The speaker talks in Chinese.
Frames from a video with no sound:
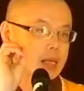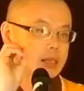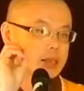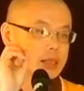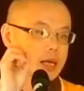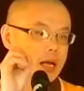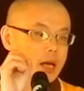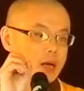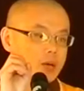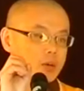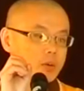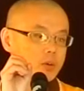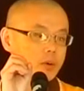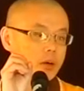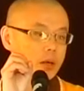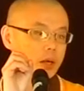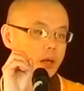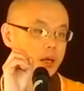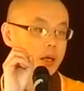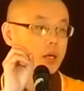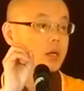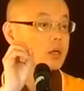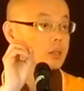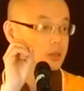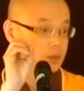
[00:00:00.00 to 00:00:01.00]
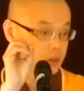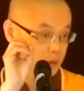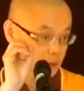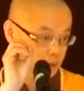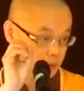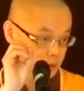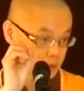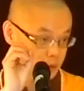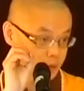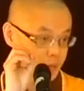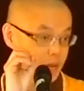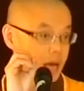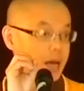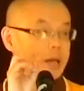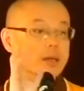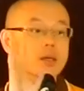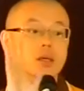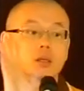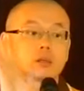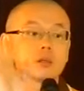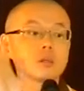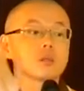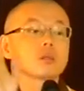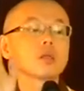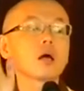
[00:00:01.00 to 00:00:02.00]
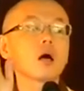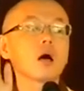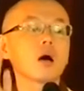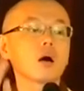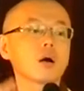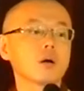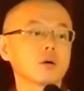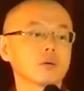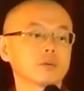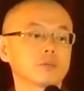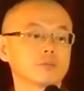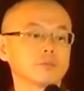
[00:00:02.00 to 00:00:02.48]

忏悔，其实他也知道。